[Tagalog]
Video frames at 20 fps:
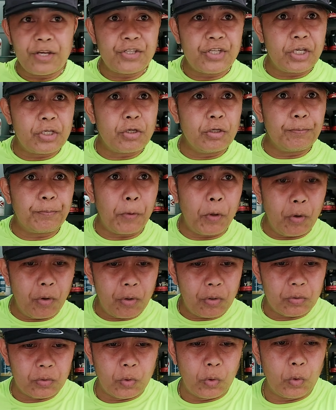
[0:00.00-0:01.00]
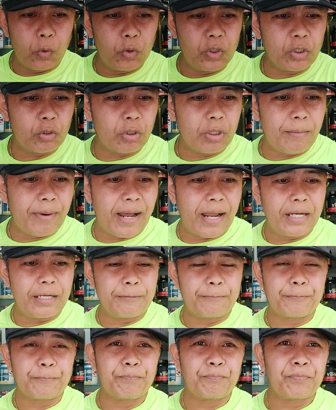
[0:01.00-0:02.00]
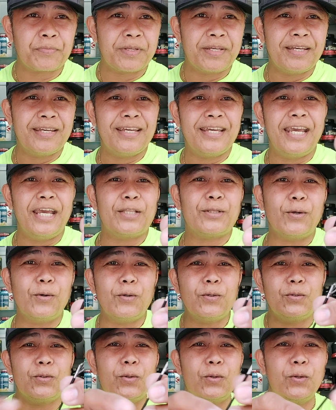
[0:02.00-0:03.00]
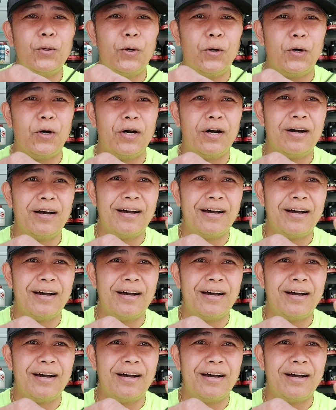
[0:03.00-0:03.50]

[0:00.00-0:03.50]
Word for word: Okay, stay tuned po. Kukunin ko naman itong dulo.